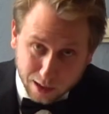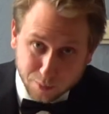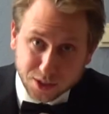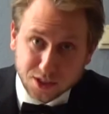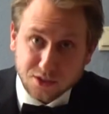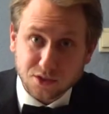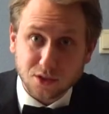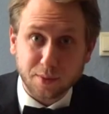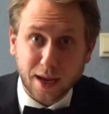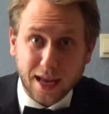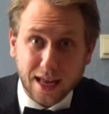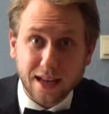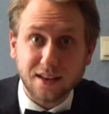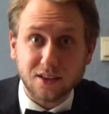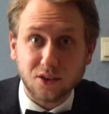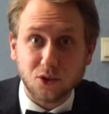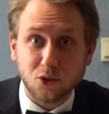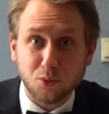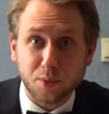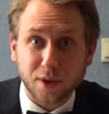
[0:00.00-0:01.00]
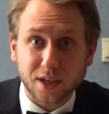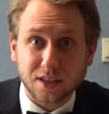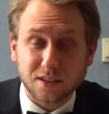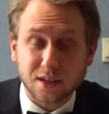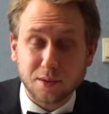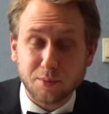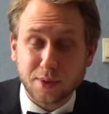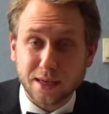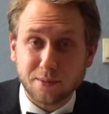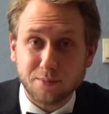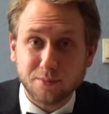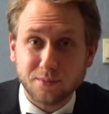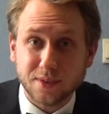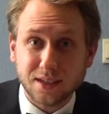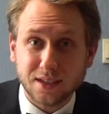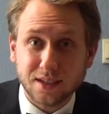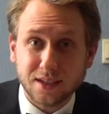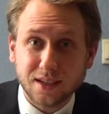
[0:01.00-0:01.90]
es zum Ende übrig geblieben,